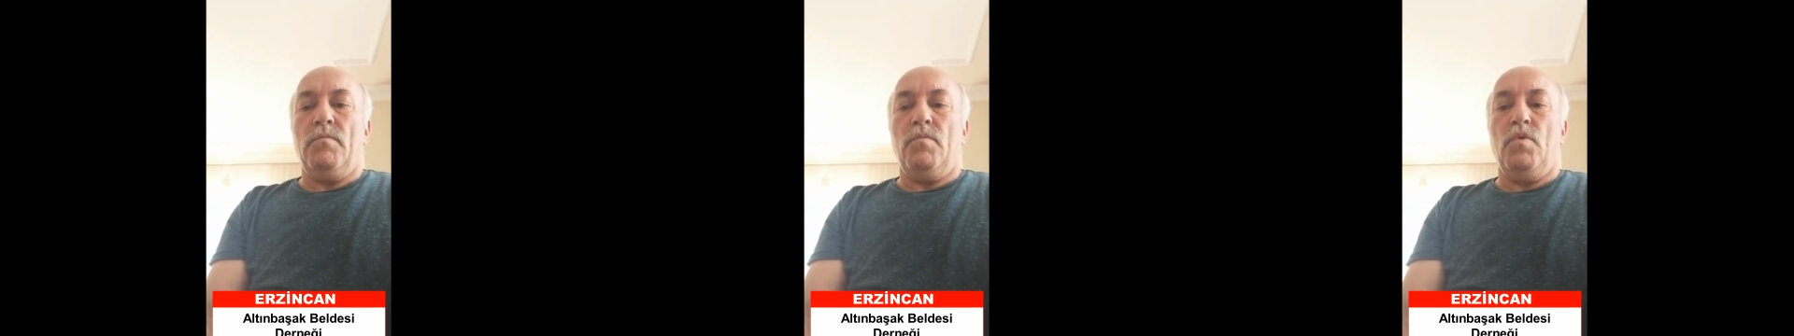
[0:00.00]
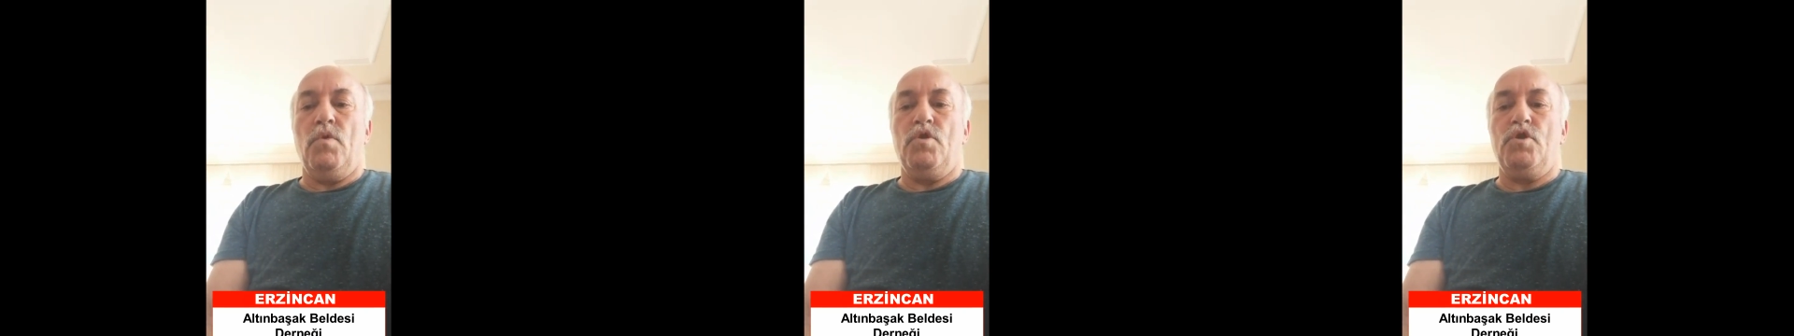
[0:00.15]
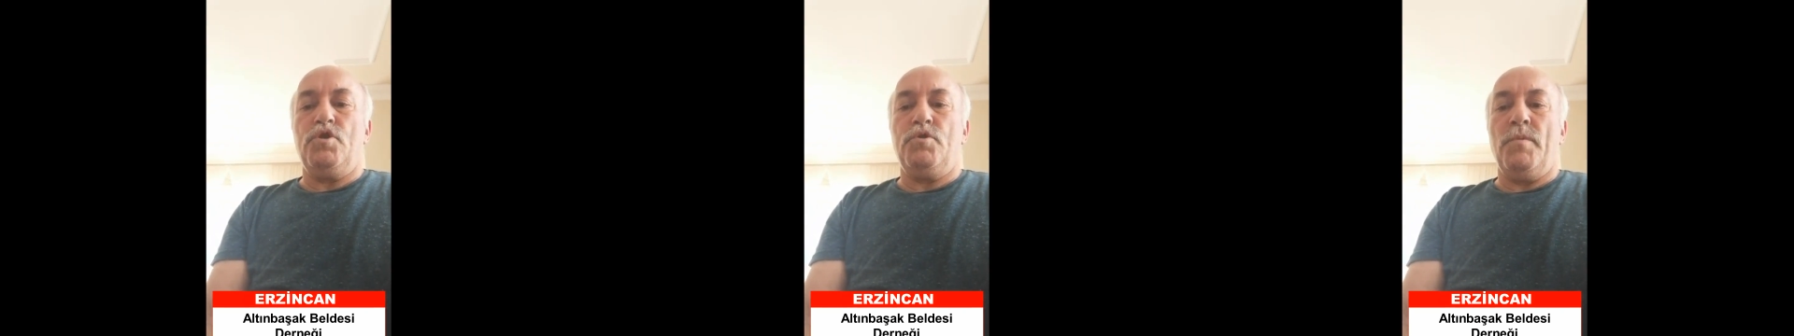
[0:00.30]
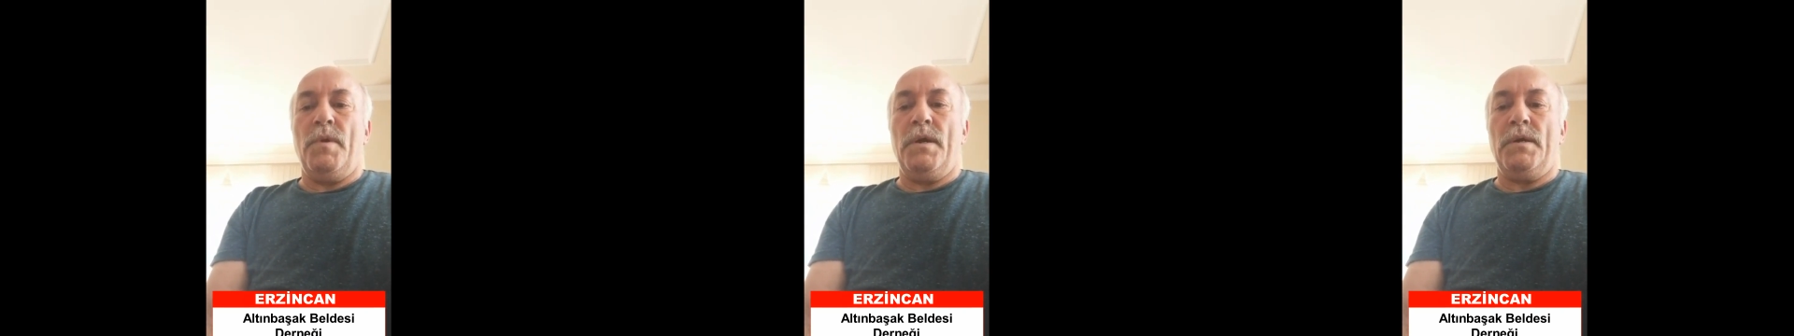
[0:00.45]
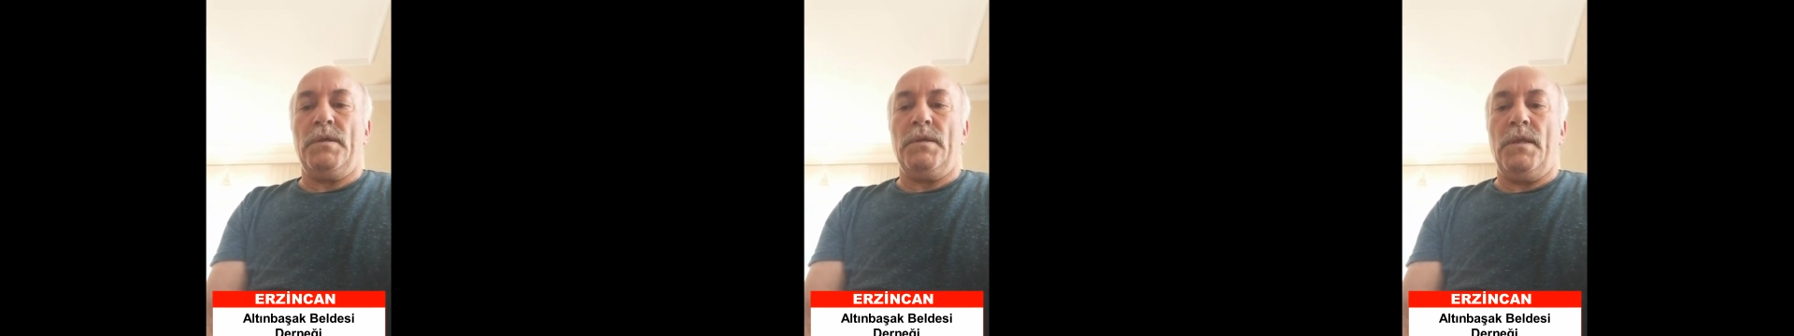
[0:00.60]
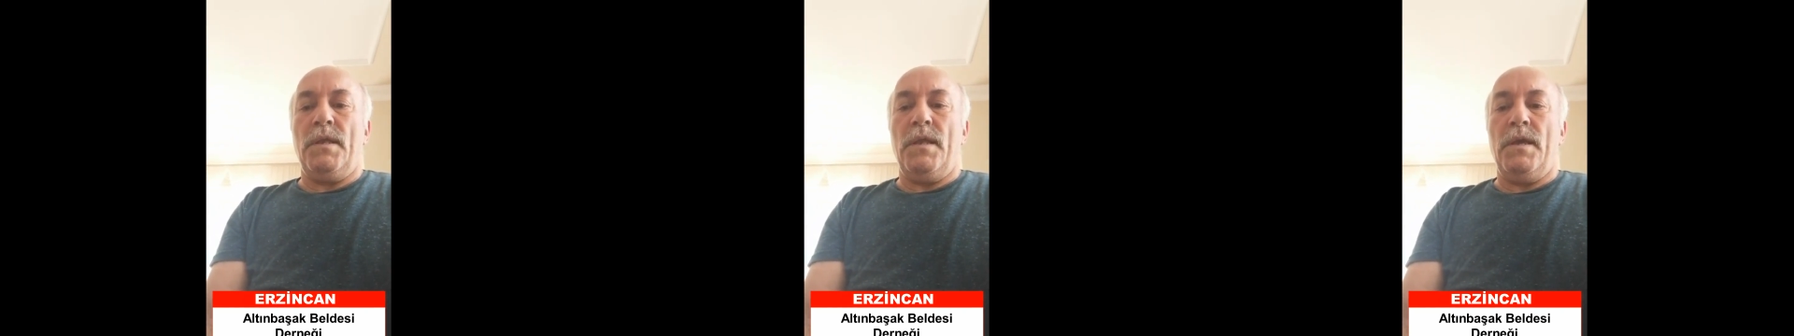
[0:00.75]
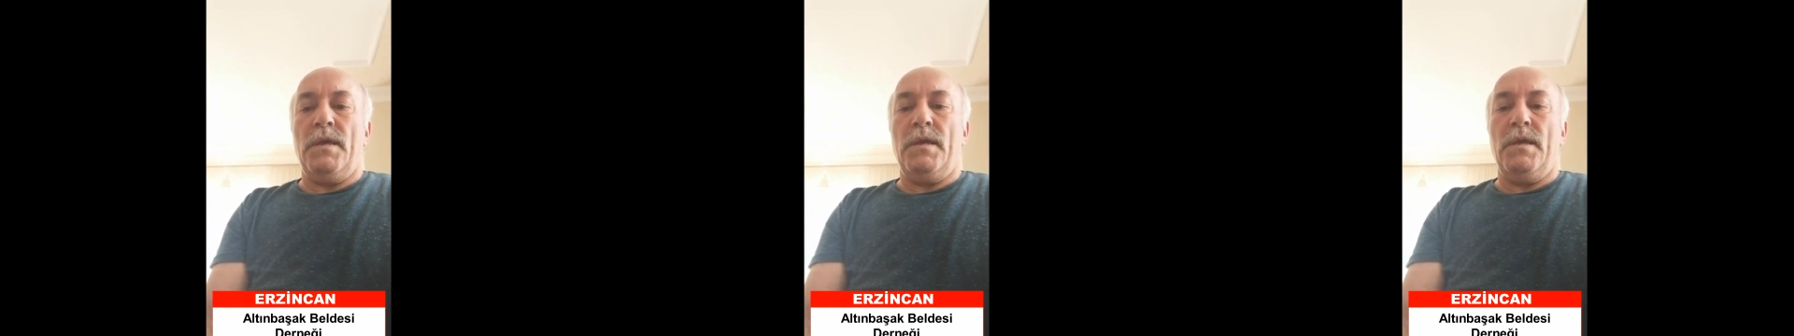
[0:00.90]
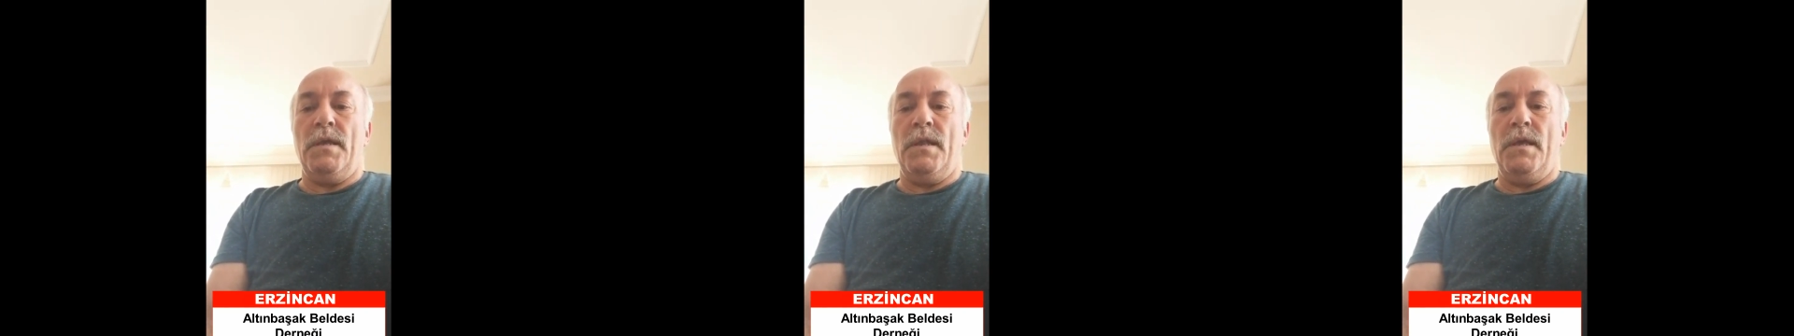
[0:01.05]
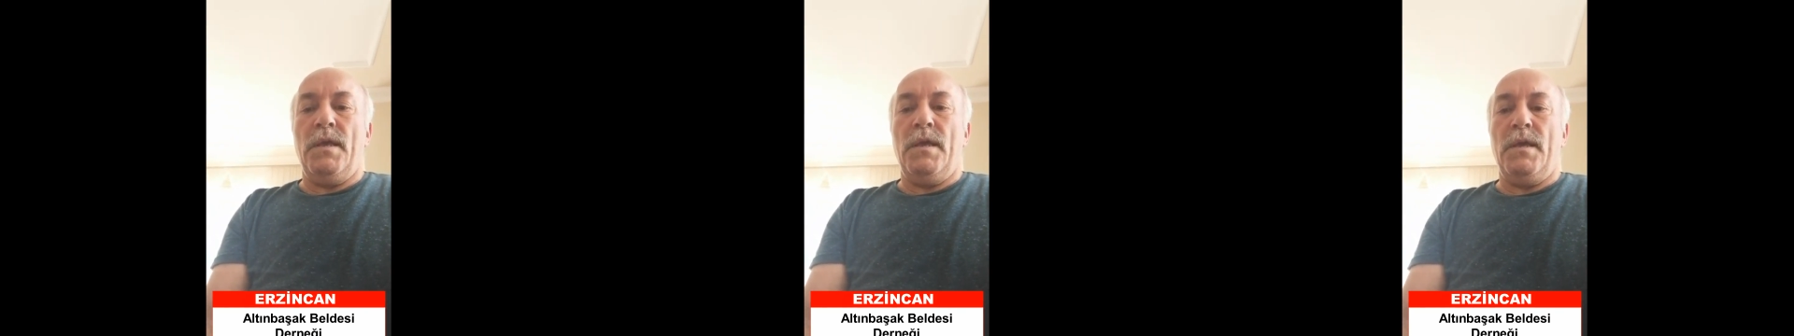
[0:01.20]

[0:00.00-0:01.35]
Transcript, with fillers: buluşmak dileğiyle